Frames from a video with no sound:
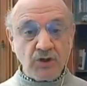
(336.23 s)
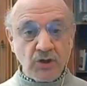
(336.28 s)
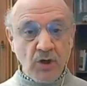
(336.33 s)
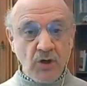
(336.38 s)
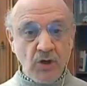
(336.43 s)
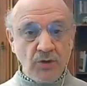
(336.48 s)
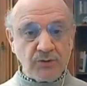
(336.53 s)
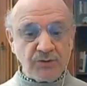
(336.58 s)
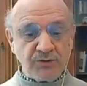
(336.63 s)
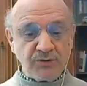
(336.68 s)

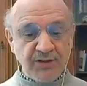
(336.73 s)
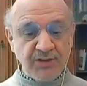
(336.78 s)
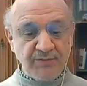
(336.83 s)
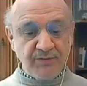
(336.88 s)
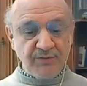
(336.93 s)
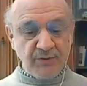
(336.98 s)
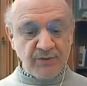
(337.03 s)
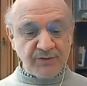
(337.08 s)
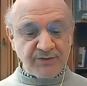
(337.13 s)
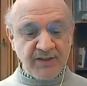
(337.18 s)
John
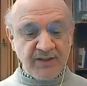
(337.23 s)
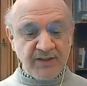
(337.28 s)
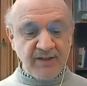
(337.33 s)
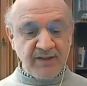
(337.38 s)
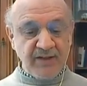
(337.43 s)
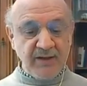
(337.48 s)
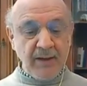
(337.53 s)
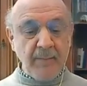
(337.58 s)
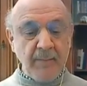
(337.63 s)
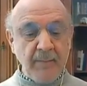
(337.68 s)

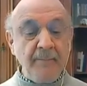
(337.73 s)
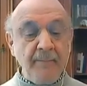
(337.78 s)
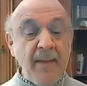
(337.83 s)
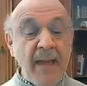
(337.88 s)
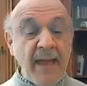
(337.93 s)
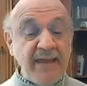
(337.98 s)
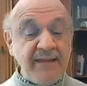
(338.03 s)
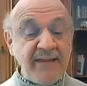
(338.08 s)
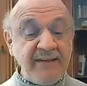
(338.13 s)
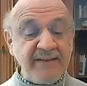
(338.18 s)
Travolta,
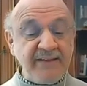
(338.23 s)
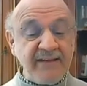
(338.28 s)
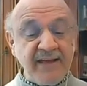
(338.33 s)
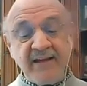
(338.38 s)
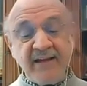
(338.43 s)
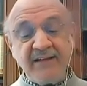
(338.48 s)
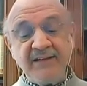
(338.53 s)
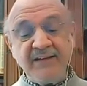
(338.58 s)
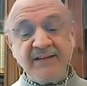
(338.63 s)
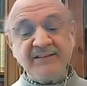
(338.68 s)
Maine
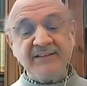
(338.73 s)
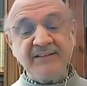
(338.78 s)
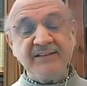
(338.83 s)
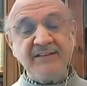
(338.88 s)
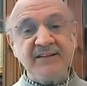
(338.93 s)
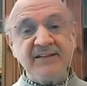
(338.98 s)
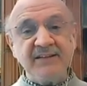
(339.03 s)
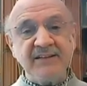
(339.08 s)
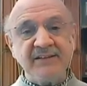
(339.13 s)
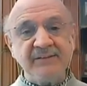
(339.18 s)

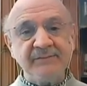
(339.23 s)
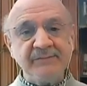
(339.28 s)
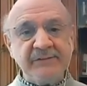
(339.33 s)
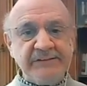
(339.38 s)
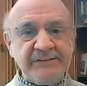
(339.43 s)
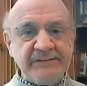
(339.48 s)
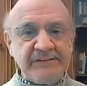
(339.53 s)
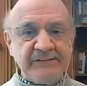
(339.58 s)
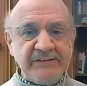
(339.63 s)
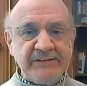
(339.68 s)
eyaletindeki
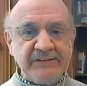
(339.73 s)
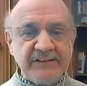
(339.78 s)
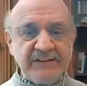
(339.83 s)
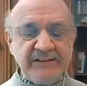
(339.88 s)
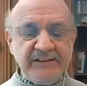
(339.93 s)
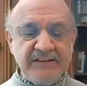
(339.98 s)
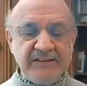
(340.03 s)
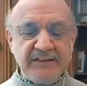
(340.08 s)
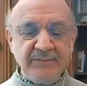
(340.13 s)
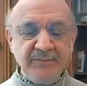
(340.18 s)

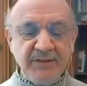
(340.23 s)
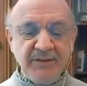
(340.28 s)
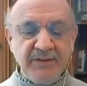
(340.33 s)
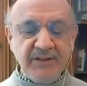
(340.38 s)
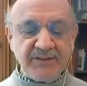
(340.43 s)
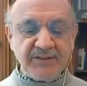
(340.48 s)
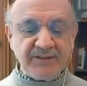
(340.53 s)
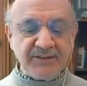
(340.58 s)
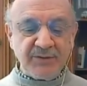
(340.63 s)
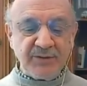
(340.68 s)
20
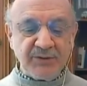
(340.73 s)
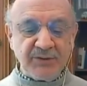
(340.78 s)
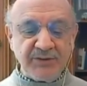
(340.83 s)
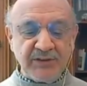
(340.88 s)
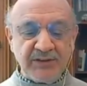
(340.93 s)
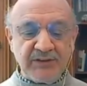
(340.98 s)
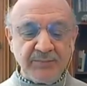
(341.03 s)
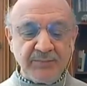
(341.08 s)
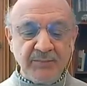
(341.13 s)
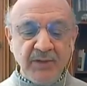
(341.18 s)
yatak
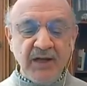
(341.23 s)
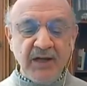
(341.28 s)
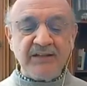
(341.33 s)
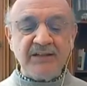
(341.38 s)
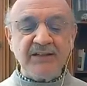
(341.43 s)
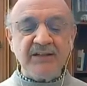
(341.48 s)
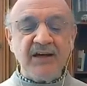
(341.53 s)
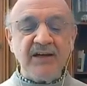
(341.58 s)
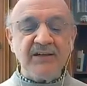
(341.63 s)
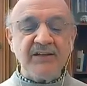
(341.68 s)
odalı
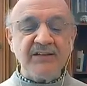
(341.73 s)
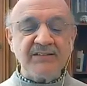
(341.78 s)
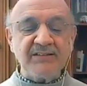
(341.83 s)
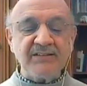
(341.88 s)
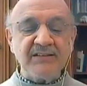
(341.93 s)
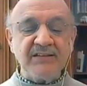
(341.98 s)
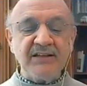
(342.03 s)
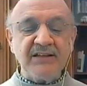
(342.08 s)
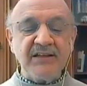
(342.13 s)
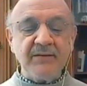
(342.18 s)

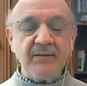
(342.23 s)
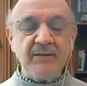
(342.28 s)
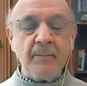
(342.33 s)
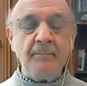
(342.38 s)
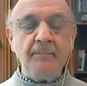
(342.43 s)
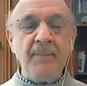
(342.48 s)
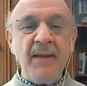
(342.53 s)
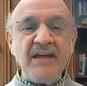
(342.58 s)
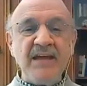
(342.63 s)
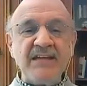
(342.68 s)
malikanesini
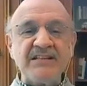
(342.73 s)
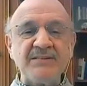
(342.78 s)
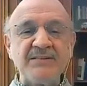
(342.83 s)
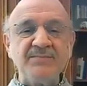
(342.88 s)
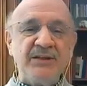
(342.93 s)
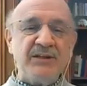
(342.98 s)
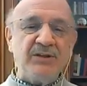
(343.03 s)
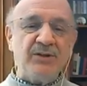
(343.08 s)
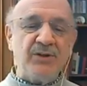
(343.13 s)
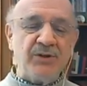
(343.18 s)

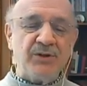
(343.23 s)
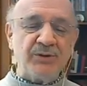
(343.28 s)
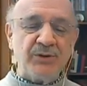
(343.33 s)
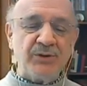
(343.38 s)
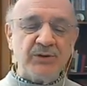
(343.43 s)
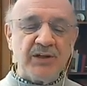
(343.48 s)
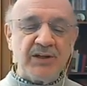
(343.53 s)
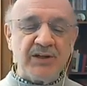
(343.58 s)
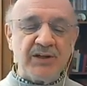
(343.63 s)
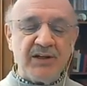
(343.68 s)
5
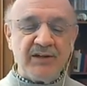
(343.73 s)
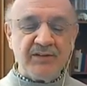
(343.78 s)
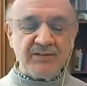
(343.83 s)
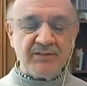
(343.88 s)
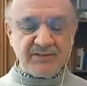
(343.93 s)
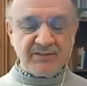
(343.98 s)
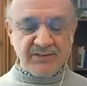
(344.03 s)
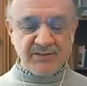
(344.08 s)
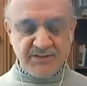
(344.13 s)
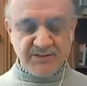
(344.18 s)
milyon
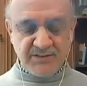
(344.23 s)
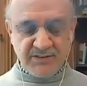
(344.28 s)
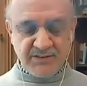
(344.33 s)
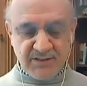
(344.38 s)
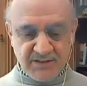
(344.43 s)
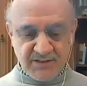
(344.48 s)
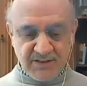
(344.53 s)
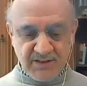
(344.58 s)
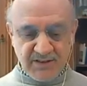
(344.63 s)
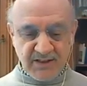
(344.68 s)
dolara
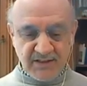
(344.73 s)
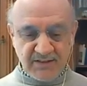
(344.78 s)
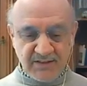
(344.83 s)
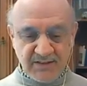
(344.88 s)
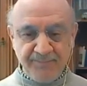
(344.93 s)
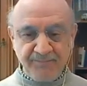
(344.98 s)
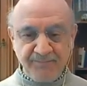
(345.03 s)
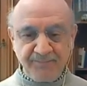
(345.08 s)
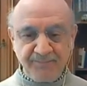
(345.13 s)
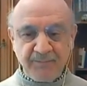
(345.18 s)
satışa
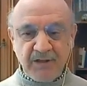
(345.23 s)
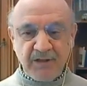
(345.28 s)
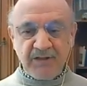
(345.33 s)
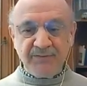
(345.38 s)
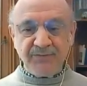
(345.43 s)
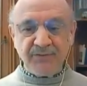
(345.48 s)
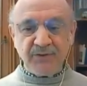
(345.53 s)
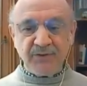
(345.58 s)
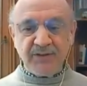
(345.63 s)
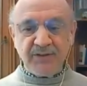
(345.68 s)
çıkardı.
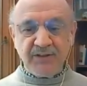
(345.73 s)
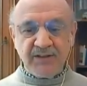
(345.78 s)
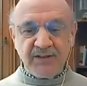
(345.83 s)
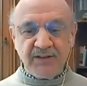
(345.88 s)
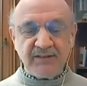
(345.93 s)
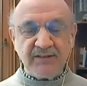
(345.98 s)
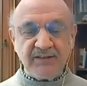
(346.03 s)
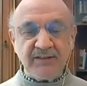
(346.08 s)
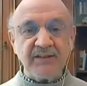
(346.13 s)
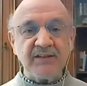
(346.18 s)
Kaliforniya'ya
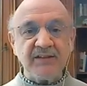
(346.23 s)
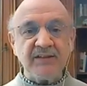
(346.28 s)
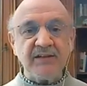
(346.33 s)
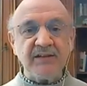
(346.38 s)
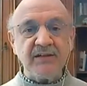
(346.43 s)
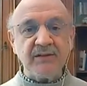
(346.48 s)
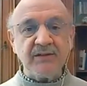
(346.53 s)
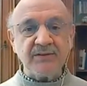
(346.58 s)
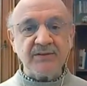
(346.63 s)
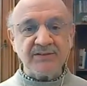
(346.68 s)
gittik.
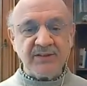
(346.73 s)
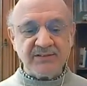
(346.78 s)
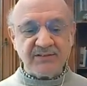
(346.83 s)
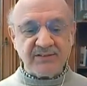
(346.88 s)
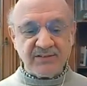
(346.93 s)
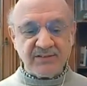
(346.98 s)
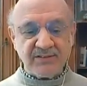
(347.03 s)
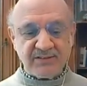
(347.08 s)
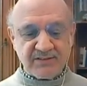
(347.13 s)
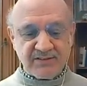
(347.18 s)
Los
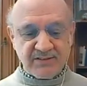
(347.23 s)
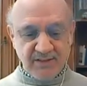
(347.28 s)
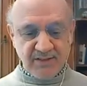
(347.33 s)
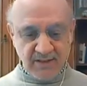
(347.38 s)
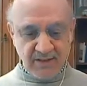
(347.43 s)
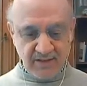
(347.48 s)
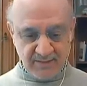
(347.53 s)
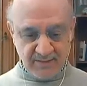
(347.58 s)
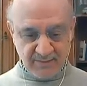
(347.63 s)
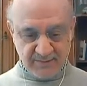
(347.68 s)
Angeles
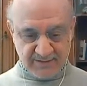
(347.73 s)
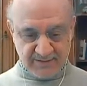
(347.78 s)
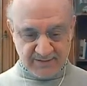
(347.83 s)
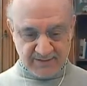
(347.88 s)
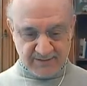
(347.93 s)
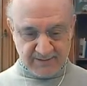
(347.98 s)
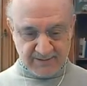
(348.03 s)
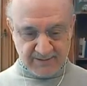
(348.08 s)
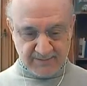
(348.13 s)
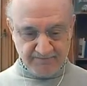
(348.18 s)

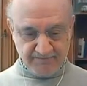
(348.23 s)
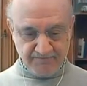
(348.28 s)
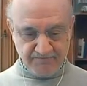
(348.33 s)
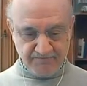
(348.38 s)
Times.